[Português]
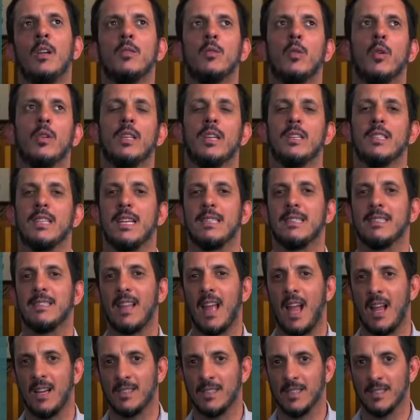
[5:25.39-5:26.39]
todas as
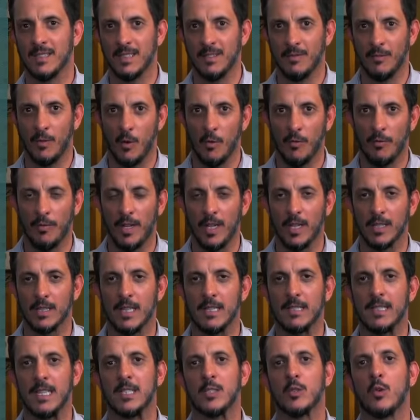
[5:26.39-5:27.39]
taxas
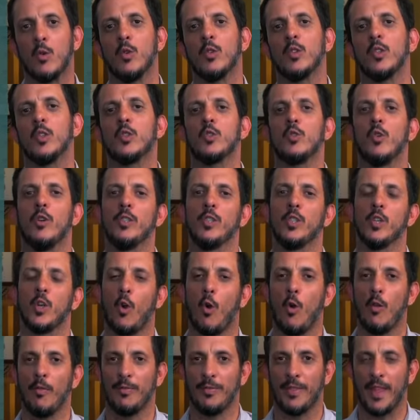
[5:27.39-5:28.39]
envolvidas, as condições de
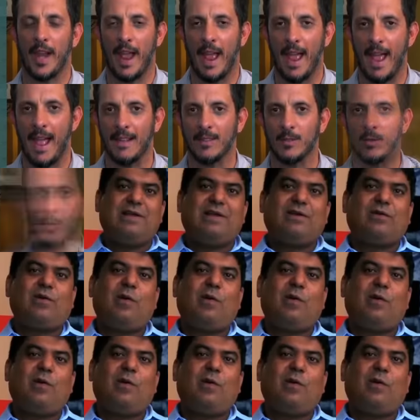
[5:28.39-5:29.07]
contrato.